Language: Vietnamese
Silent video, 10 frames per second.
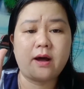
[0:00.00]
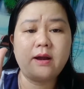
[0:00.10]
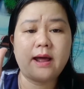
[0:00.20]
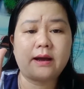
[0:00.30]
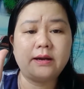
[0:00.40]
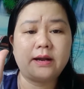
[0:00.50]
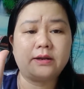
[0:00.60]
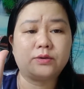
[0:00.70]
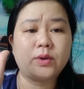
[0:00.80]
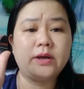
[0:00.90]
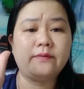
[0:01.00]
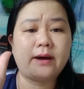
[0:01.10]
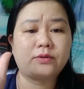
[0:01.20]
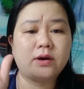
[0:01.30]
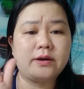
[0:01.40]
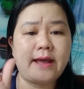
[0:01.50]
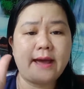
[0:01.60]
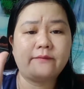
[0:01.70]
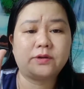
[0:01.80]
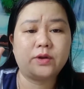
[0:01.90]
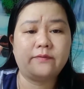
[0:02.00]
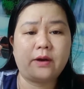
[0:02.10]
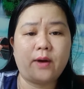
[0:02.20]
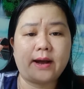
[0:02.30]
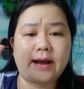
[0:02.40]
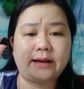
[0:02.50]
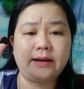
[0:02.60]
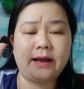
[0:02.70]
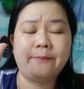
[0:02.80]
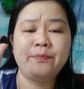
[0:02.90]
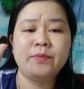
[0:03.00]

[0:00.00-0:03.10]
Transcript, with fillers: đó là cái này là tùy vào thời gian và tùy vào hoàn cảnh ha